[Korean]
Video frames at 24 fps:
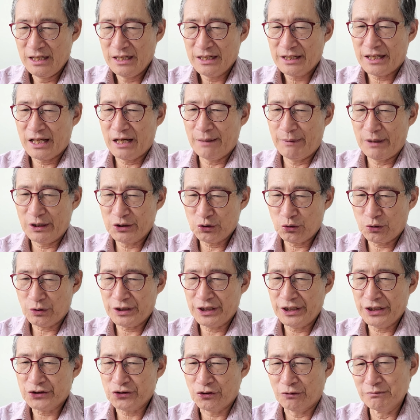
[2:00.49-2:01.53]
개발
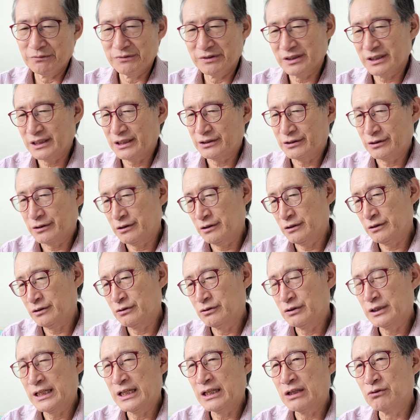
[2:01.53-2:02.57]
초기 전문가들은
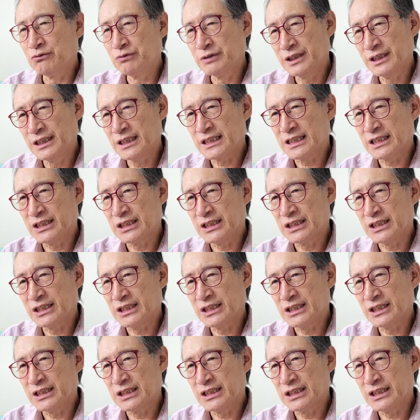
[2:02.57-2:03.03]
예, 우리